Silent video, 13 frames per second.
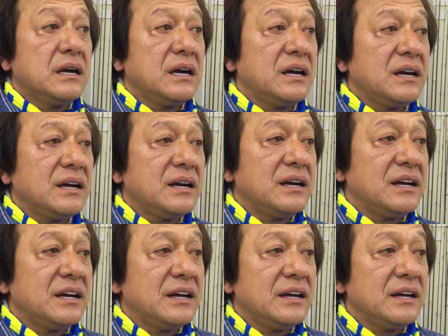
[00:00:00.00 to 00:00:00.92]

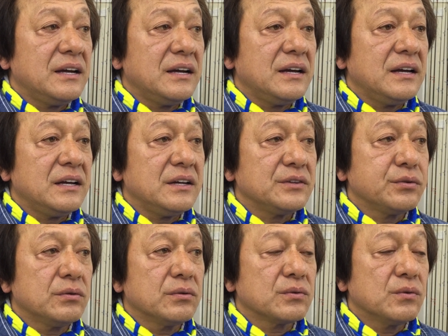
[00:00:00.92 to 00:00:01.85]
えー、
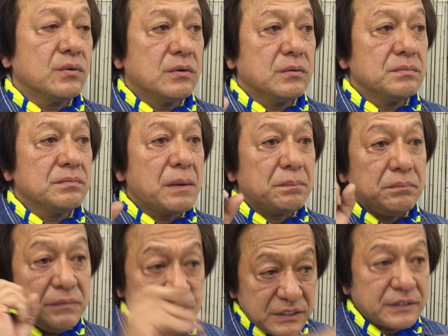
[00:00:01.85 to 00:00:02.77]
そのこう、まあ、
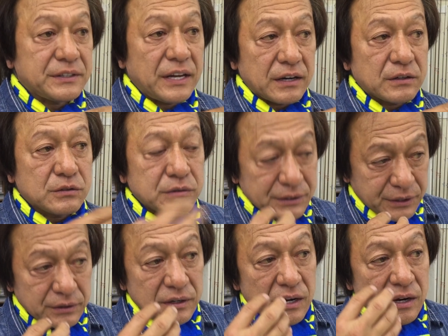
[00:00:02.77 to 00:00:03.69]
見せて食わ
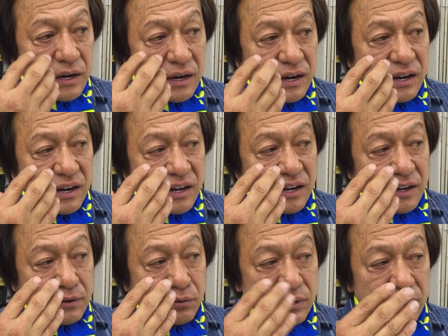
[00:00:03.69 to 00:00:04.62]
せる。
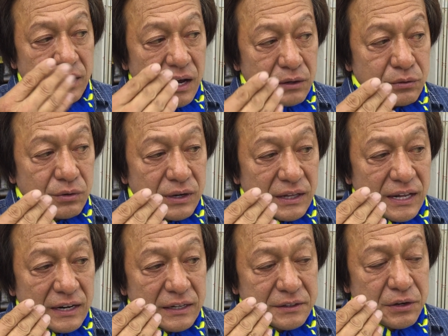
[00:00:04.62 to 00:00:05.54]
えー、それから波動や
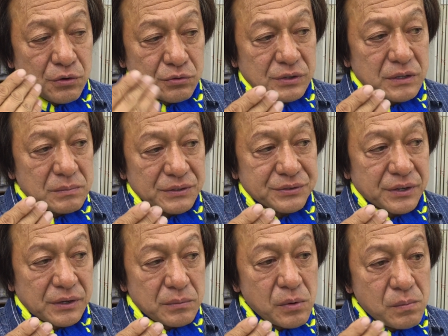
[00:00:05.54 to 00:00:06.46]
なんかってよく言います
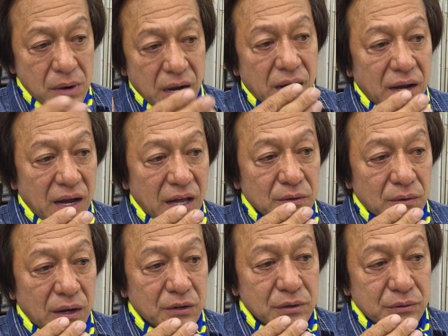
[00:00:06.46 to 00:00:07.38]
けども、まあ、あ
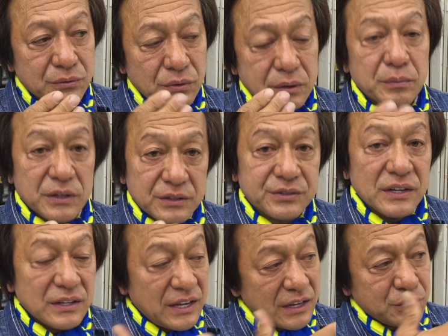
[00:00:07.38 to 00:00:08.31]
の、波動はどうでもいいです。
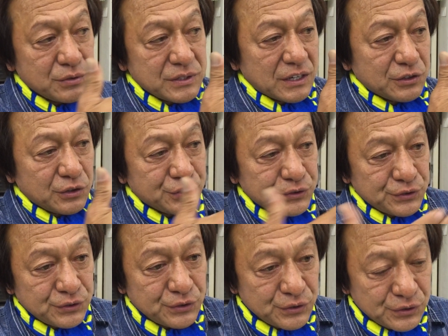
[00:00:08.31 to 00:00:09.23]
えー、どちらかというと、
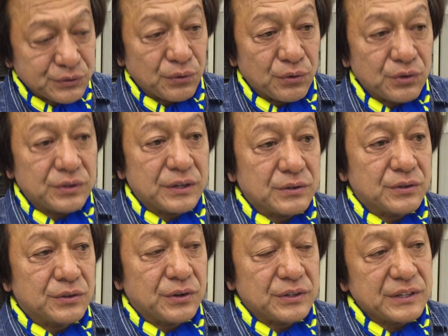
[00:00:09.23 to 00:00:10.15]
スーッと泳いでく
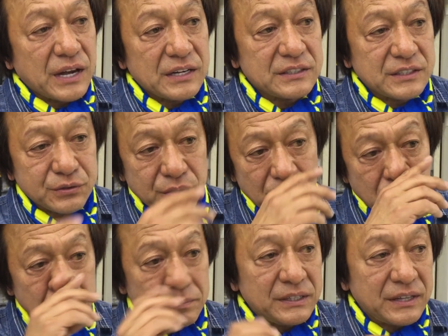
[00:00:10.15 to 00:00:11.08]
るのに対して、それ
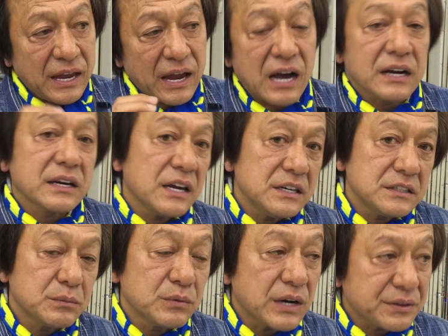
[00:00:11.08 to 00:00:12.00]
を見て発見
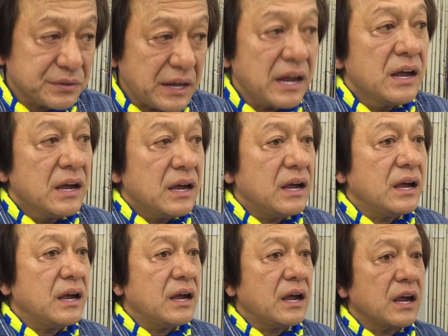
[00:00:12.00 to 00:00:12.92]
してもらって、
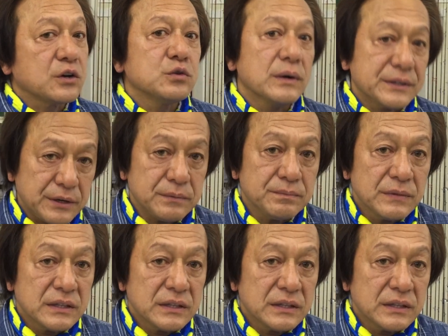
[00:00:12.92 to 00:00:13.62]
えー、食わせる。